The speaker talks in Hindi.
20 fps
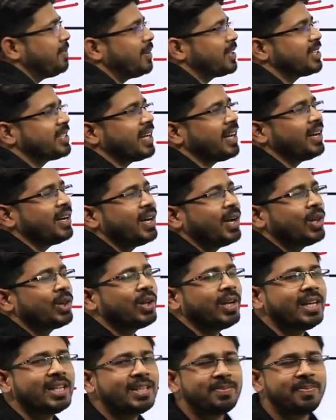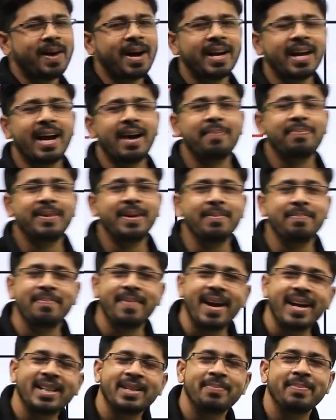बच्चा तो इस बार आपके
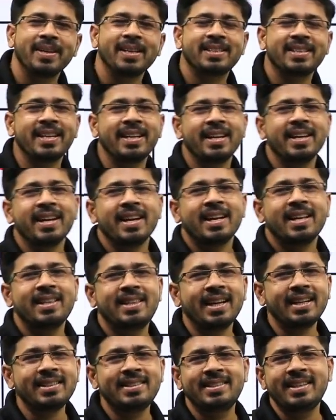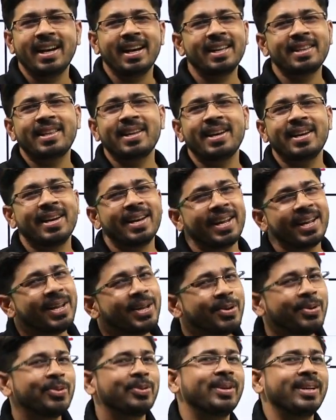मैथ में से दस गलत
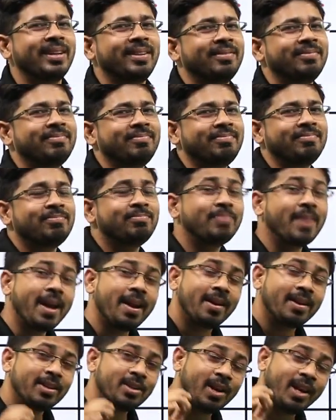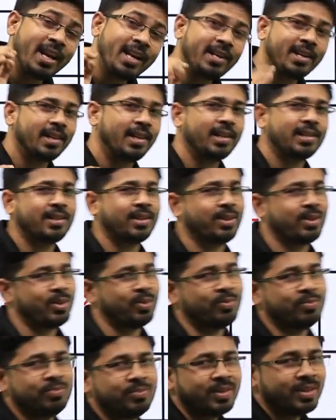नहीं होंगे मैं लिख के दे सकता
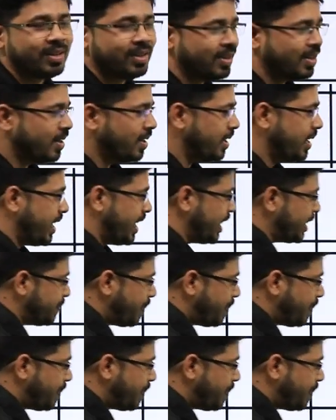हूं इस